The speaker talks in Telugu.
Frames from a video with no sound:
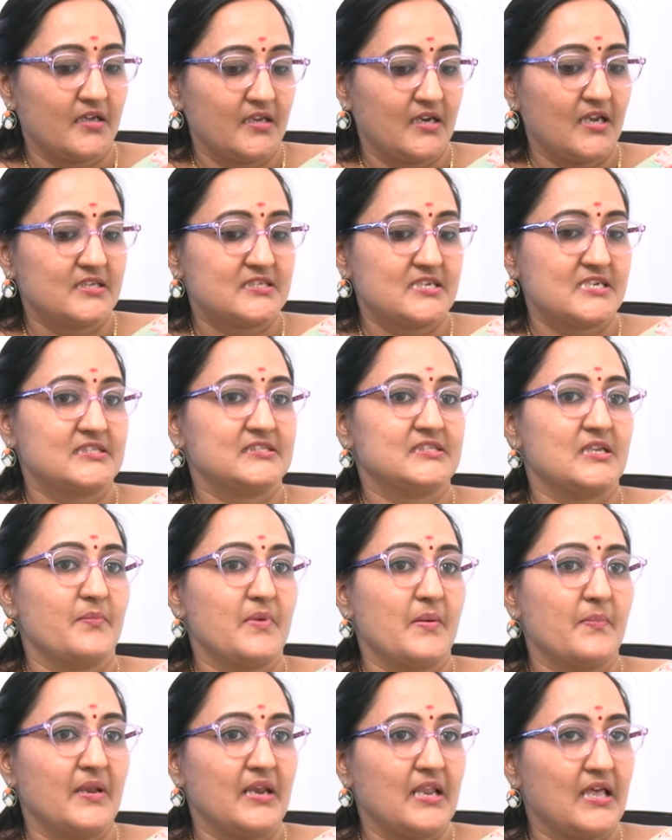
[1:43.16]
ఇలా చేస్తాం
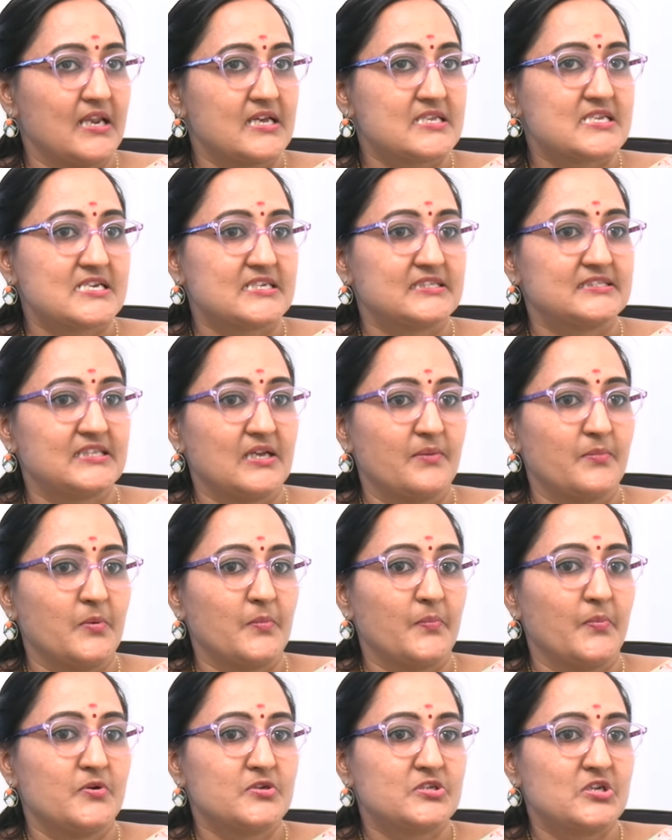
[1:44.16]
మిమ్మల్ని అలా చేస్తాము
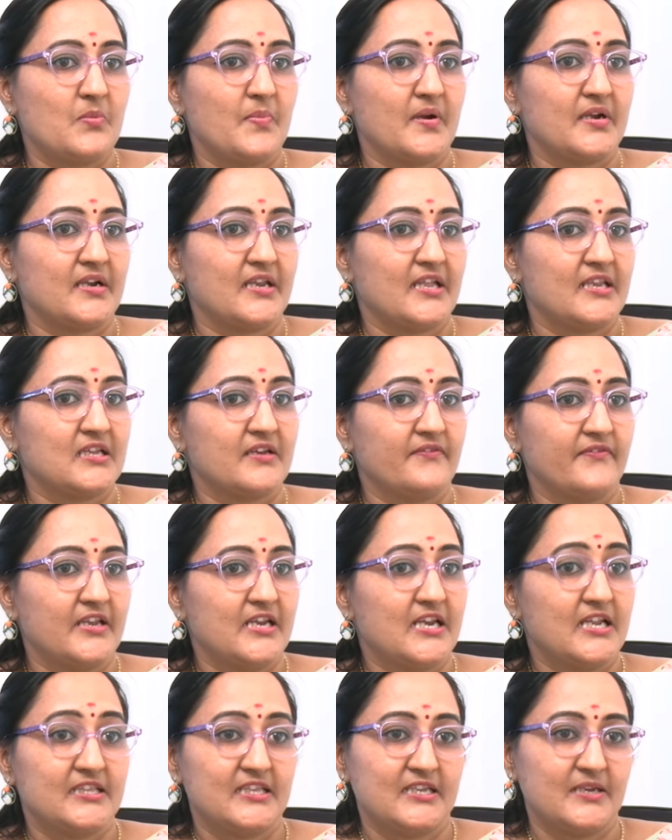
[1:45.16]
పోస్టులు పెట్టడానికి
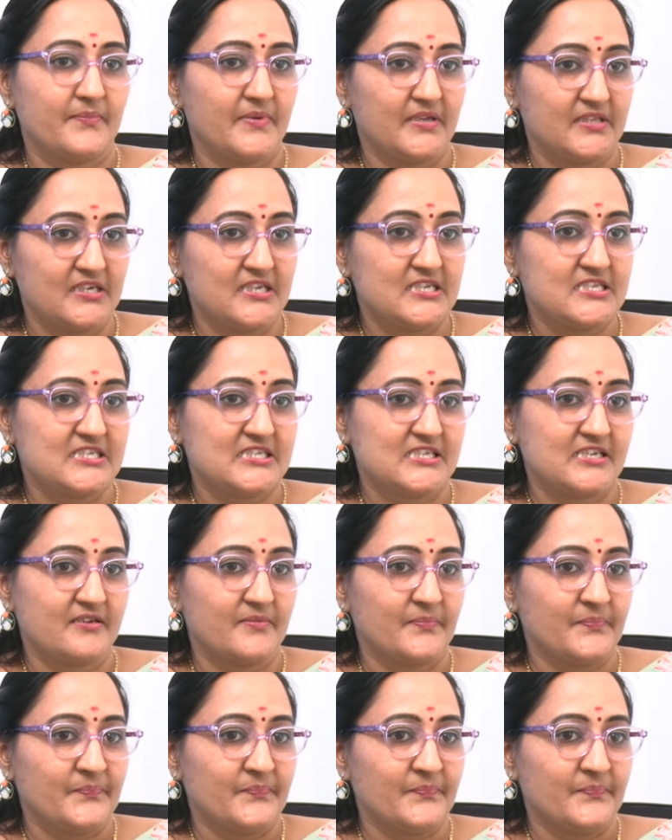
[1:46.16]
వీల్లేదని బెదిరించి